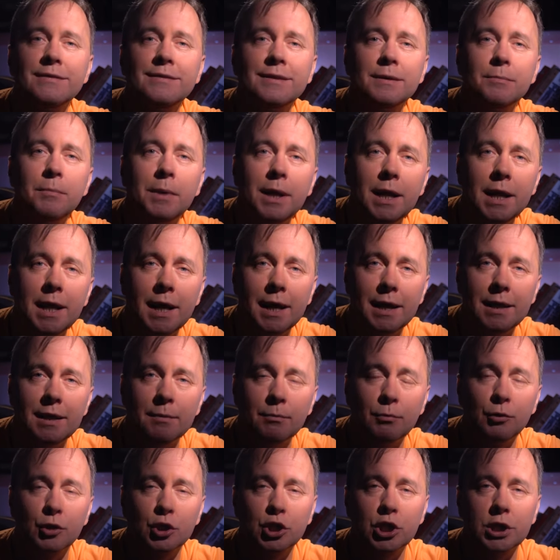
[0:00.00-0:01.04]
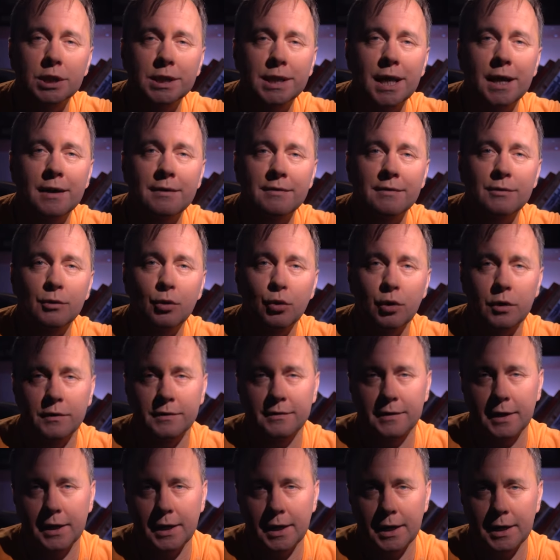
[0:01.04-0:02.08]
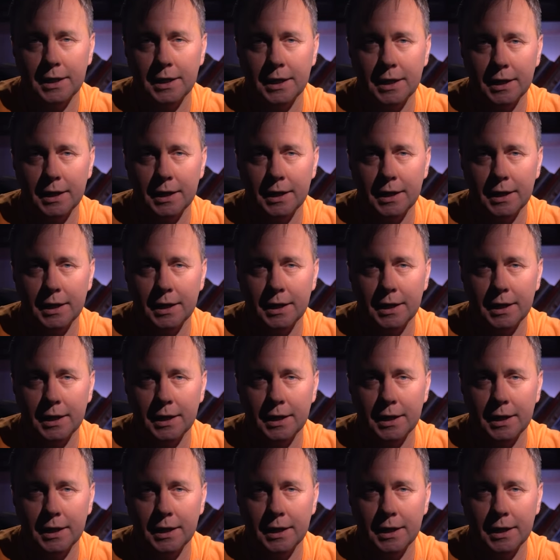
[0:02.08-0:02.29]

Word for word: земле не может так здорово сыграть